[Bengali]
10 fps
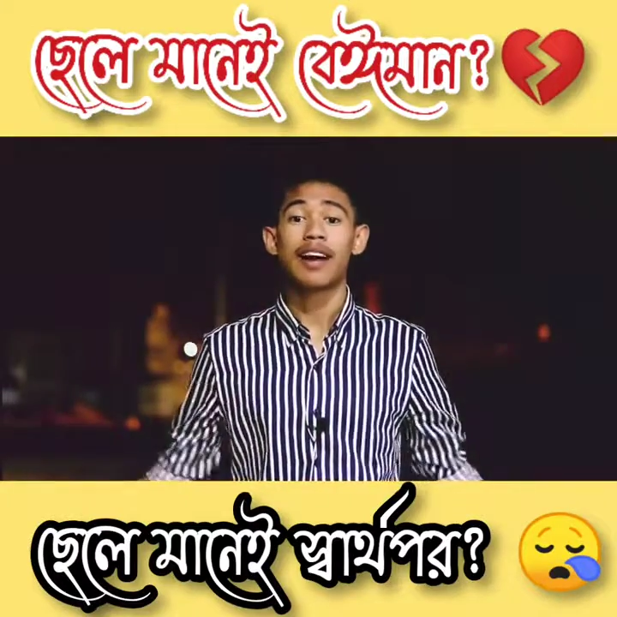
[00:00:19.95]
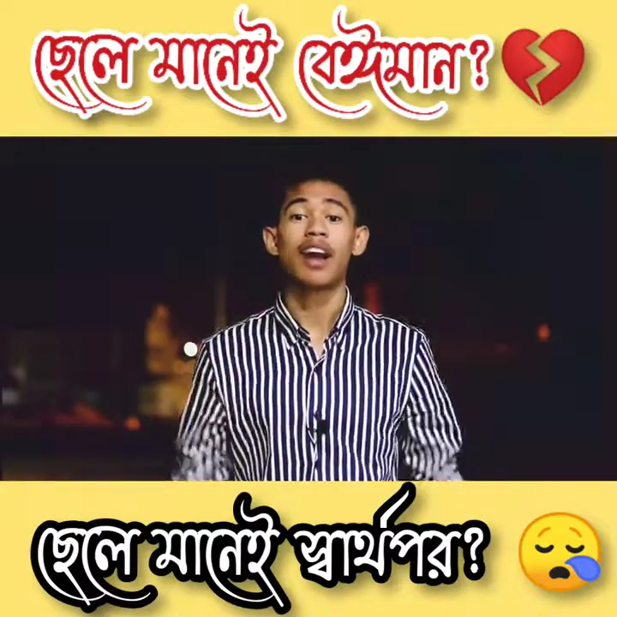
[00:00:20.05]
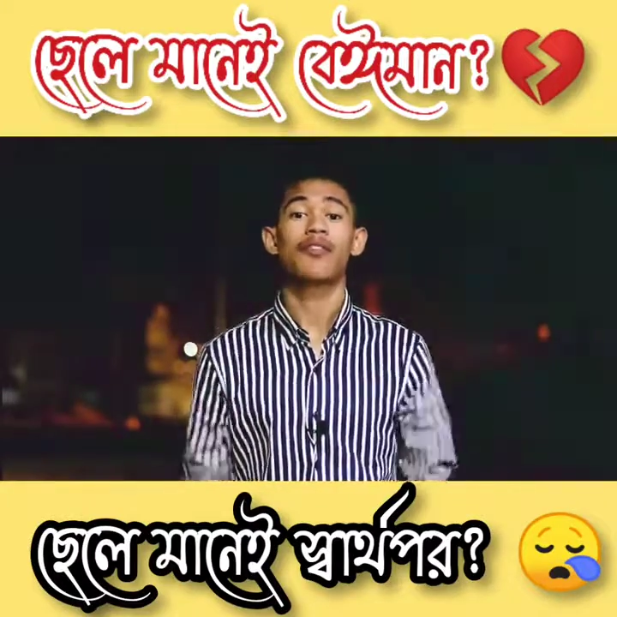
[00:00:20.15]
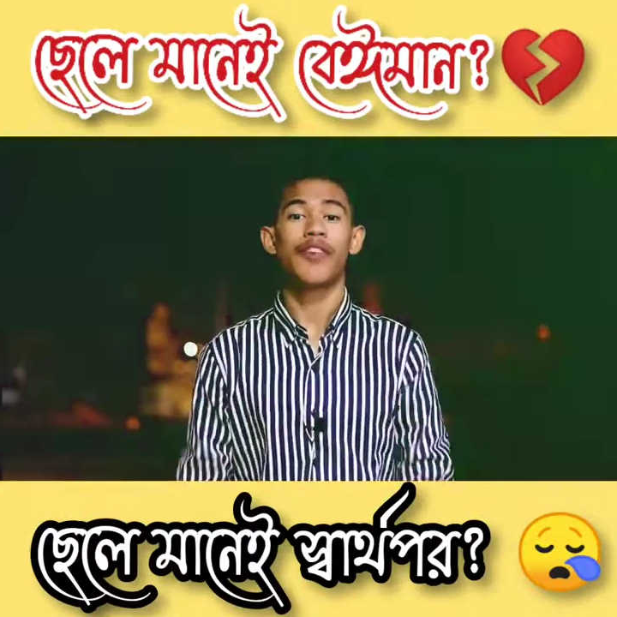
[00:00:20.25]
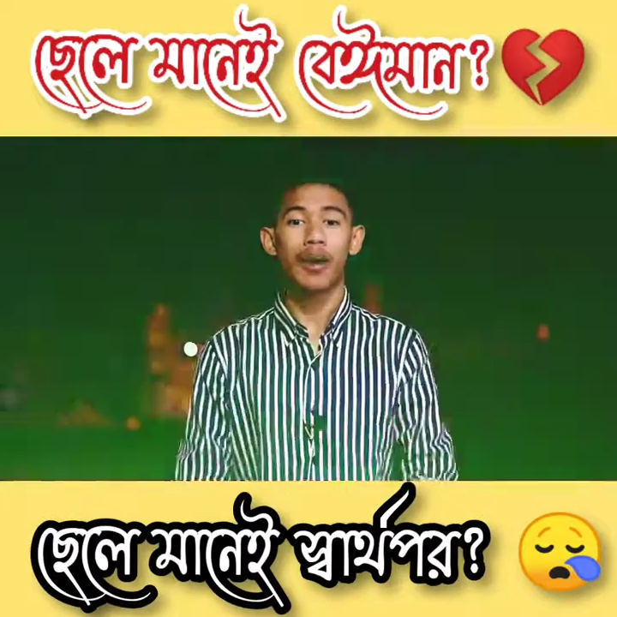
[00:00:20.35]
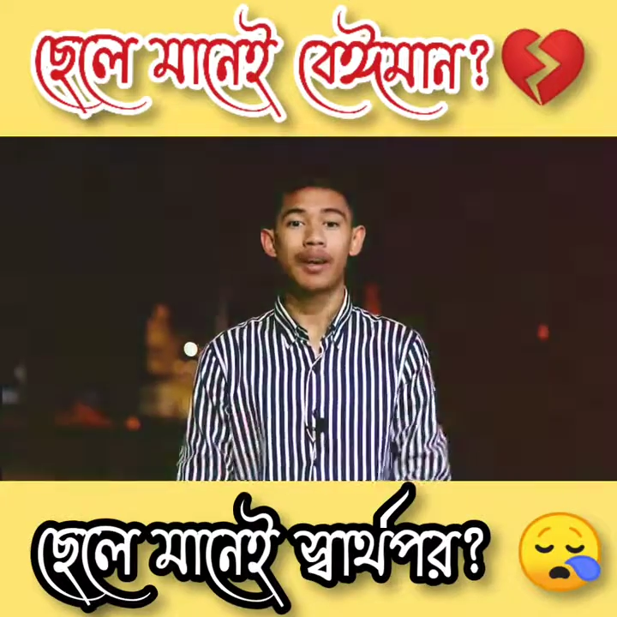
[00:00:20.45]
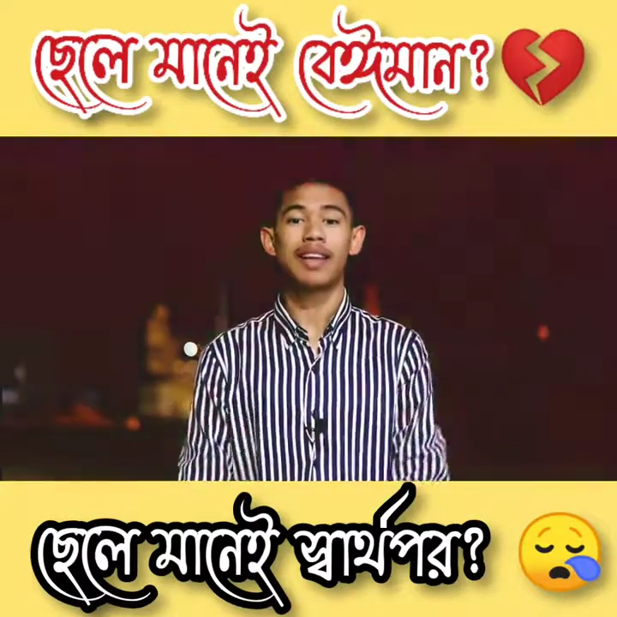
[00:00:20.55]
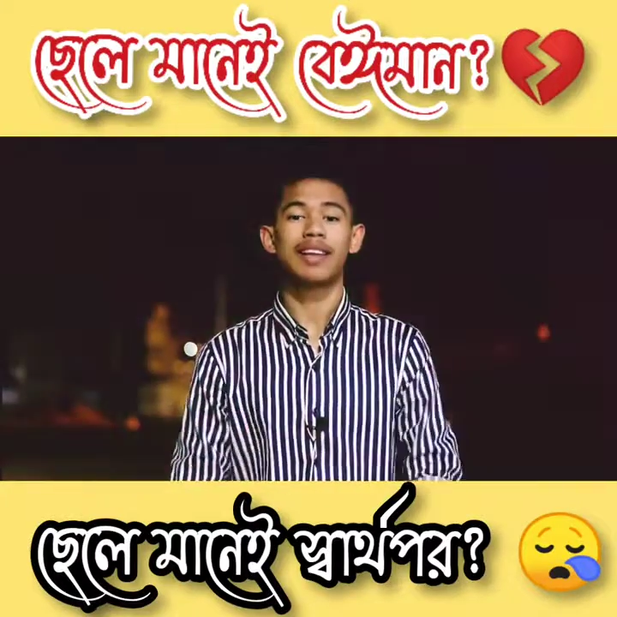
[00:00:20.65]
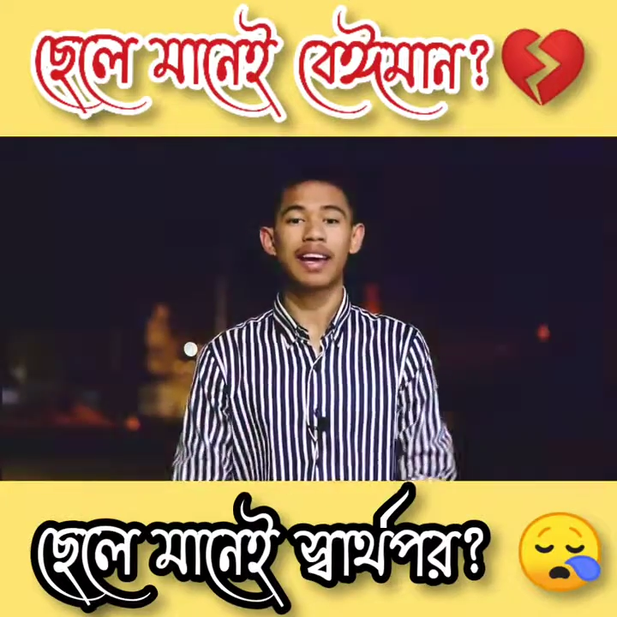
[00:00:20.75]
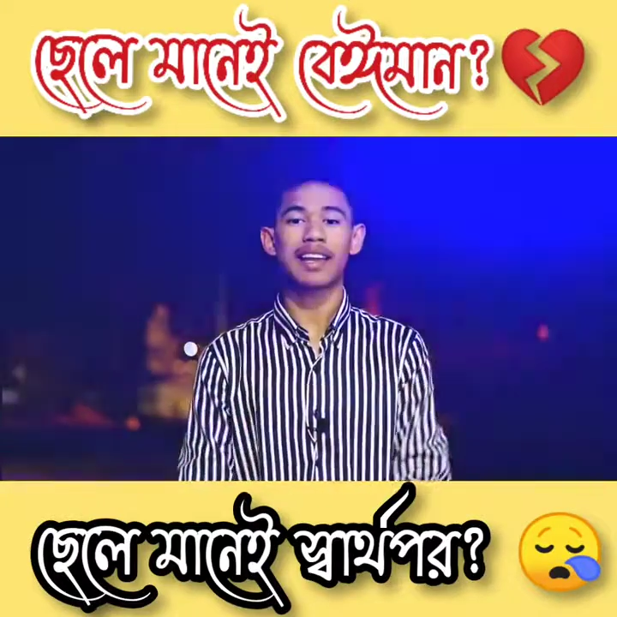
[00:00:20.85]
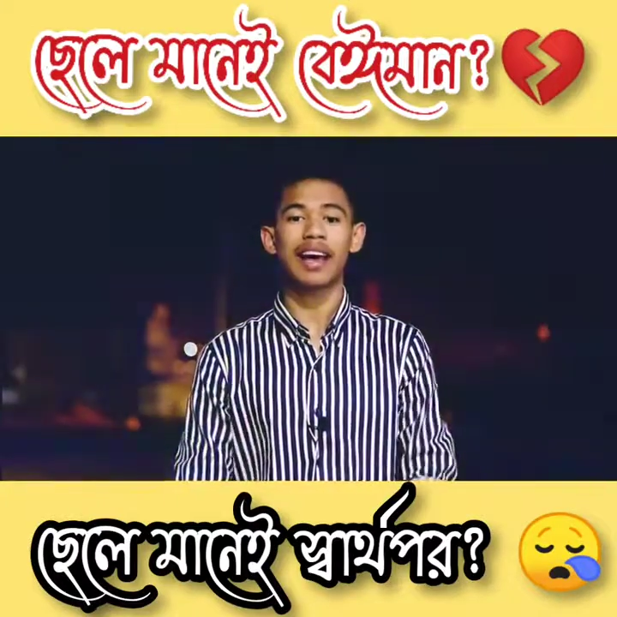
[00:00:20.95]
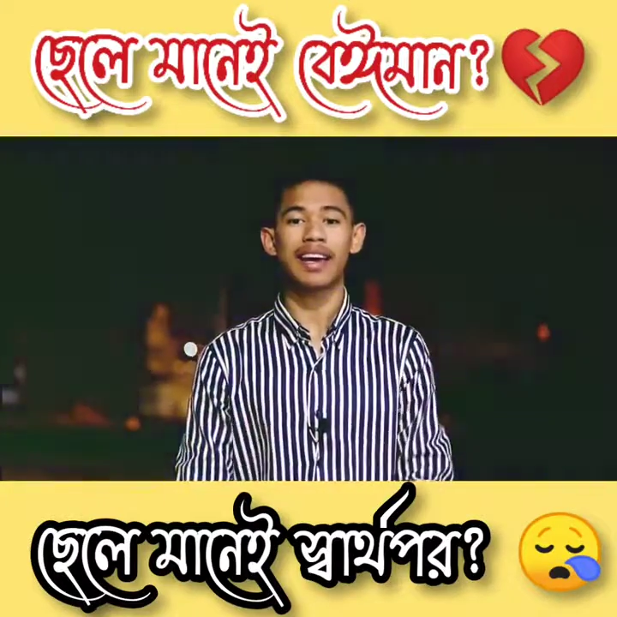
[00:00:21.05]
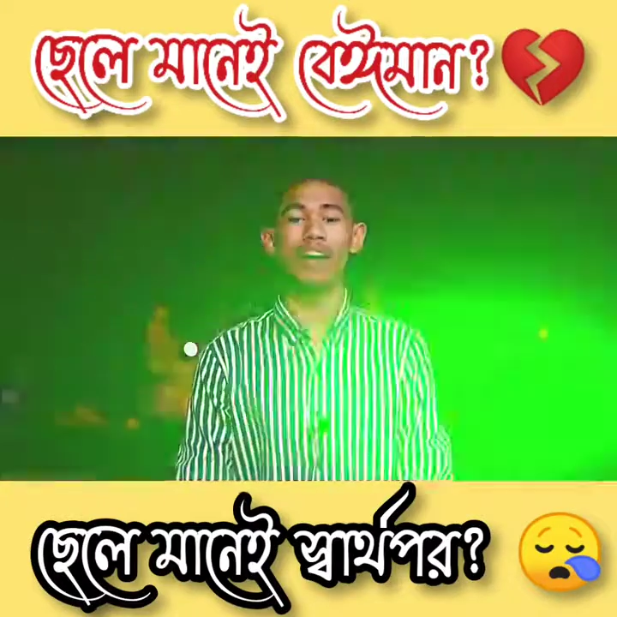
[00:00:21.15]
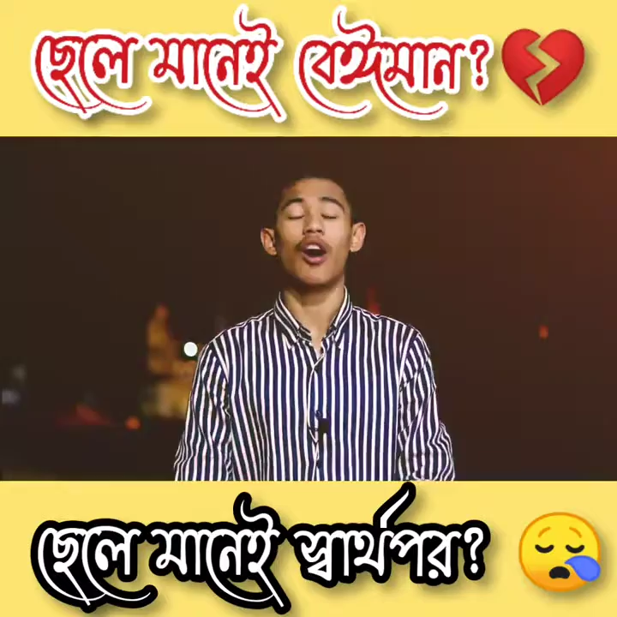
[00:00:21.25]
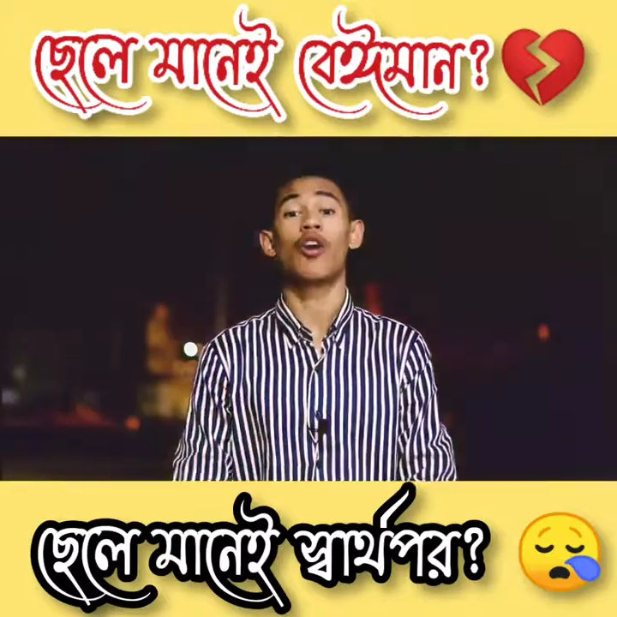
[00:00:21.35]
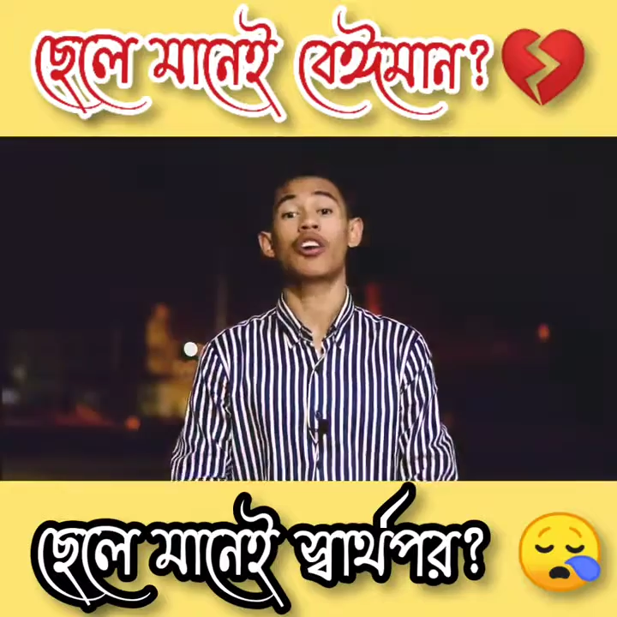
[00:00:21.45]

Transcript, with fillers: কারণ ফ্যামিলির দিকে তাকিয়ে